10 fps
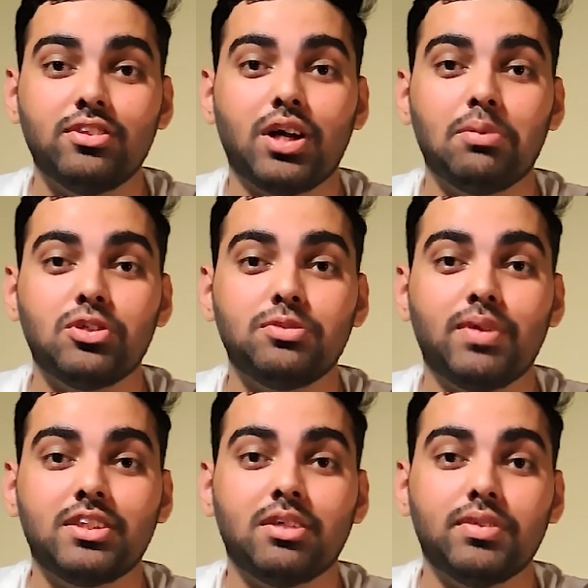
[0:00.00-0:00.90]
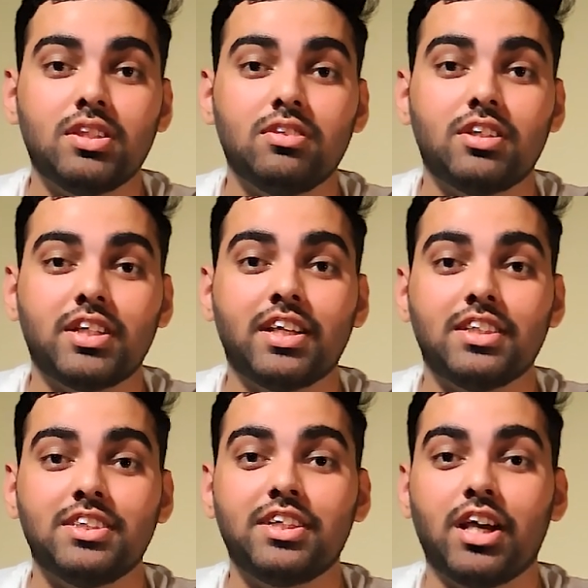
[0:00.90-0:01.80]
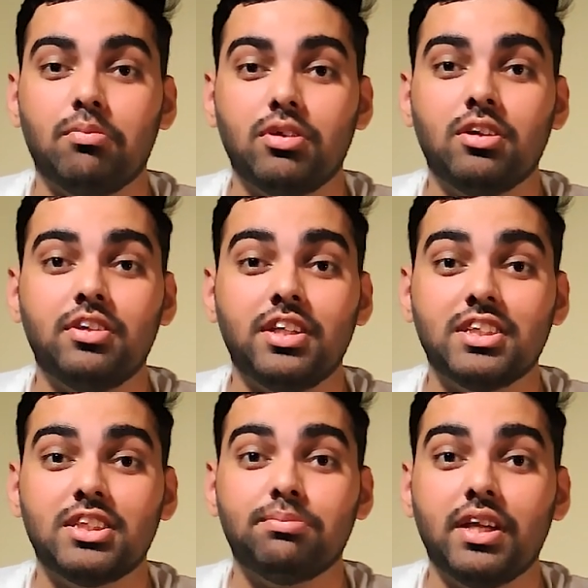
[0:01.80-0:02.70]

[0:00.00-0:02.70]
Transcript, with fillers: तो आपको इस बात का पता होगा कि एक अच्छे कैमरा और एक अच्छे